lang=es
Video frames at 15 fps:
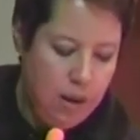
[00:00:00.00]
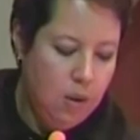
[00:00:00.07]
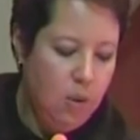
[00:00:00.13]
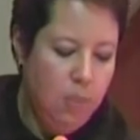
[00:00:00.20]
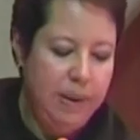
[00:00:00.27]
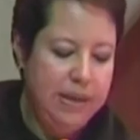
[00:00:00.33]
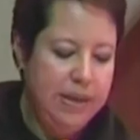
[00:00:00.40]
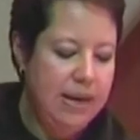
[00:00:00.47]

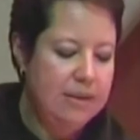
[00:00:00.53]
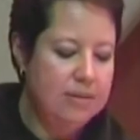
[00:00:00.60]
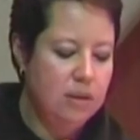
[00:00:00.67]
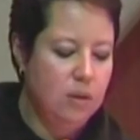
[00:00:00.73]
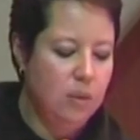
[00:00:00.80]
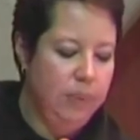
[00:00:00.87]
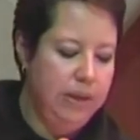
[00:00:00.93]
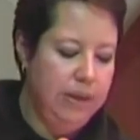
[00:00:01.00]
Compañeras y
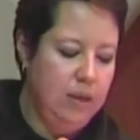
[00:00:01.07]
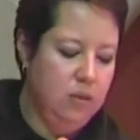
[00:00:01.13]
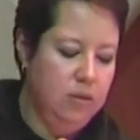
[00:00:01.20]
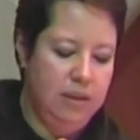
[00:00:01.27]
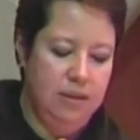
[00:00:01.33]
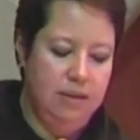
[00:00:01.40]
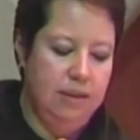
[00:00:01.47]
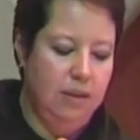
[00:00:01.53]
compañeros
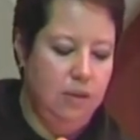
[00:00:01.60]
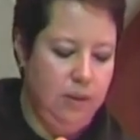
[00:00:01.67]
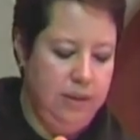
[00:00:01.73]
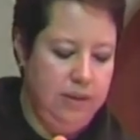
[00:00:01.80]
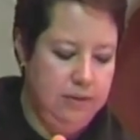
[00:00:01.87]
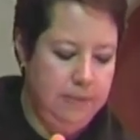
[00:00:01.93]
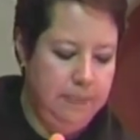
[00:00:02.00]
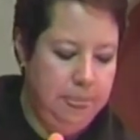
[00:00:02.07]

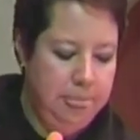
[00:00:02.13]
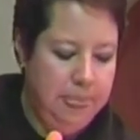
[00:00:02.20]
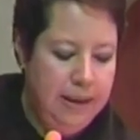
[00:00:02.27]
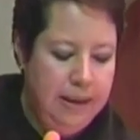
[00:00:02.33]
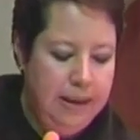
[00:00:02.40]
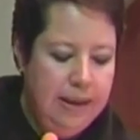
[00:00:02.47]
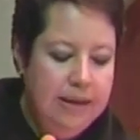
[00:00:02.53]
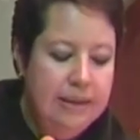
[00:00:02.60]
legisladores,
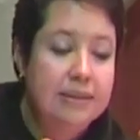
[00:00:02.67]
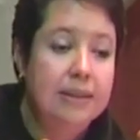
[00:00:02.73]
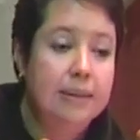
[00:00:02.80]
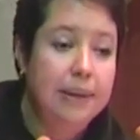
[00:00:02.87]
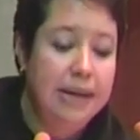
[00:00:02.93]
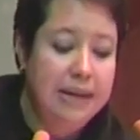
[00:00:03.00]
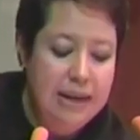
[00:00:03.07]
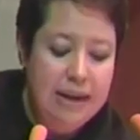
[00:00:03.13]
si
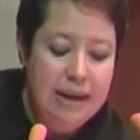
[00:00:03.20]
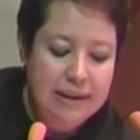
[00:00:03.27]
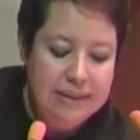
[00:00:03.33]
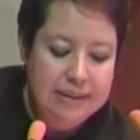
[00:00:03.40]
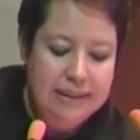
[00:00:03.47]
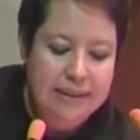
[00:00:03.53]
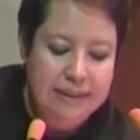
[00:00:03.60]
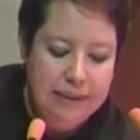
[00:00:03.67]
bien en la
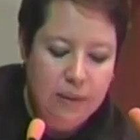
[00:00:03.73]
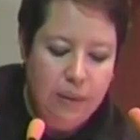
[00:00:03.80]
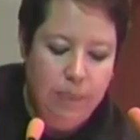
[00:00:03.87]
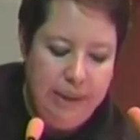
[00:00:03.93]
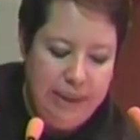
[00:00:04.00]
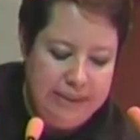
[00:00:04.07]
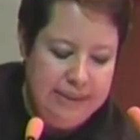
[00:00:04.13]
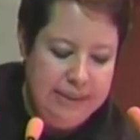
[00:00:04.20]
reciente
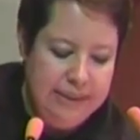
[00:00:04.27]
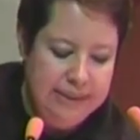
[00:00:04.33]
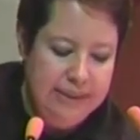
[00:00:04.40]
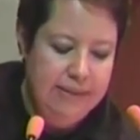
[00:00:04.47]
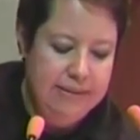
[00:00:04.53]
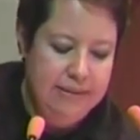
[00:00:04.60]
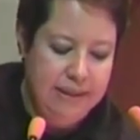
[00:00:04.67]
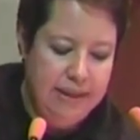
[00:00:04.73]
comparecencia
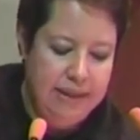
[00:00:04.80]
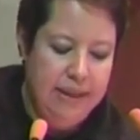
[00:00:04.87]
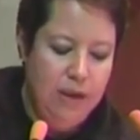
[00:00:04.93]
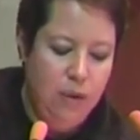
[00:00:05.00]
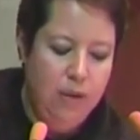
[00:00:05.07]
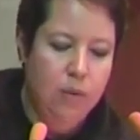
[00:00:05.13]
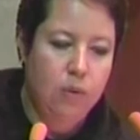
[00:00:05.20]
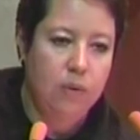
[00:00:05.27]
del
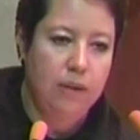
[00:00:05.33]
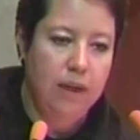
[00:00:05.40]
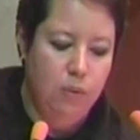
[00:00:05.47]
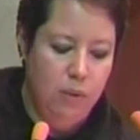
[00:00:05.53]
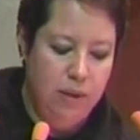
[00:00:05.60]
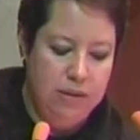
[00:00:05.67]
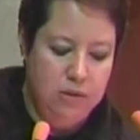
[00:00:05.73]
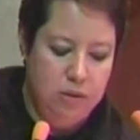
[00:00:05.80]
secretario de,
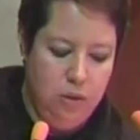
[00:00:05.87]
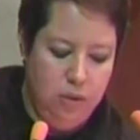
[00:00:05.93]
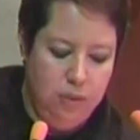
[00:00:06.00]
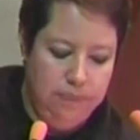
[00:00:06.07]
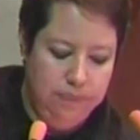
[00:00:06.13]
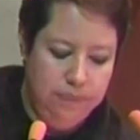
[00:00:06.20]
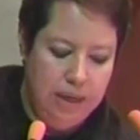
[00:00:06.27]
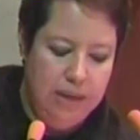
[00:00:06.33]

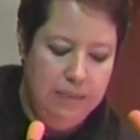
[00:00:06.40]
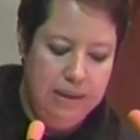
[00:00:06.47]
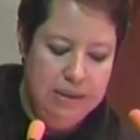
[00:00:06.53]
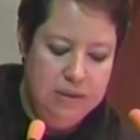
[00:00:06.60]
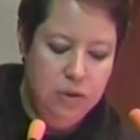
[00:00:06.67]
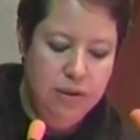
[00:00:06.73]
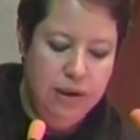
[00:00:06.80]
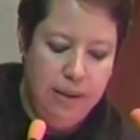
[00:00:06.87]
Educación, el
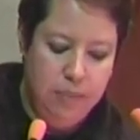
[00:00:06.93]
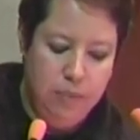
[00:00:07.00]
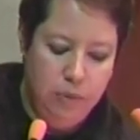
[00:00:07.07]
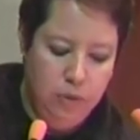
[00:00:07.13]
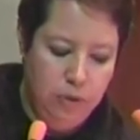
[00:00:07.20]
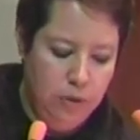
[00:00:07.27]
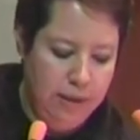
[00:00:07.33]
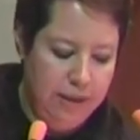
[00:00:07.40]
maestro
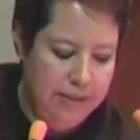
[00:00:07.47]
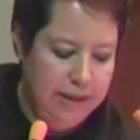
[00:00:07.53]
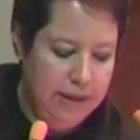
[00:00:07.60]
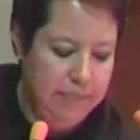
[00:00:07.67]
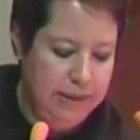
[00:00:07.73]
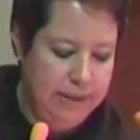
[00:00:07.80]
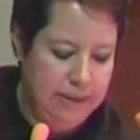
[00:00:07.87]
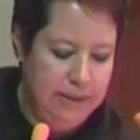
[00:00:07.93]
Raimundo
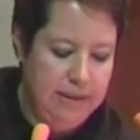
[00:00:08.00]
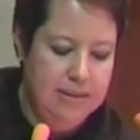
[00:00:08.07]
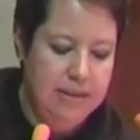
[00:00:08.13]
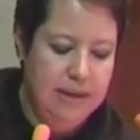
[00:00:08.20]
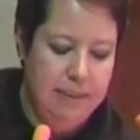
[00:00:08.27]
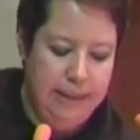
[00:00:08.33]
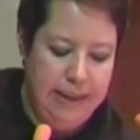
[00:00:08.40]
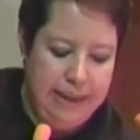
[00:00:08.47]
Edgar Martínez
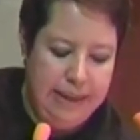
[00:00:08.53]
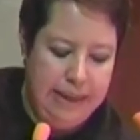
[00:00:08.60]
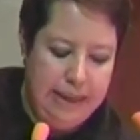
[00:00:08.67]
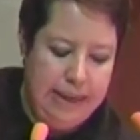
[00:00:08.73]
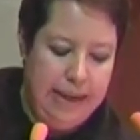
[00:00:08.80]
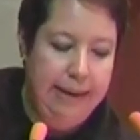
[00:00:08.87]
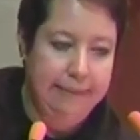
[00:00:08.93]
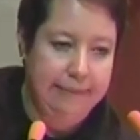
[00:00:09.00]

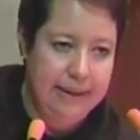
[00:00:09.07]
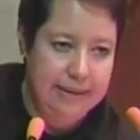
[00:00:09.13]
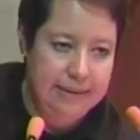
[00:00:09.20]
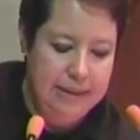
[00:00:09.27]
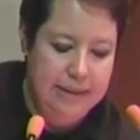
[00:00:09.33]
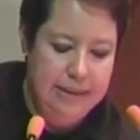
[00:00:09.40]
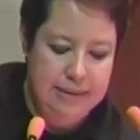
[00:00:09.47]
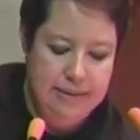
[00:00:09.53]
Carvajal, ante
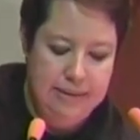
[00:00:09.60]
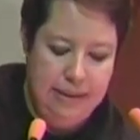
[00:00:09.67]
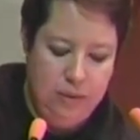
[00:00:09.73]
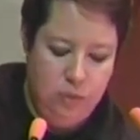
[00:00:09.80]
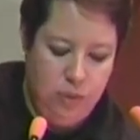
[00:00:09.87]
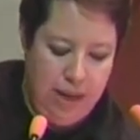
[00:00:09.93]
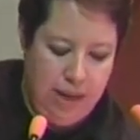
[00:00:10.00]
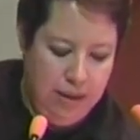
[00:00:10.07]
esta
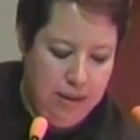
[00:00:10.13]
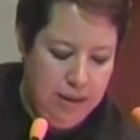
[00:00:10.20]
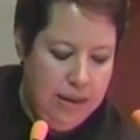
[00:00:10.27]
legislatura,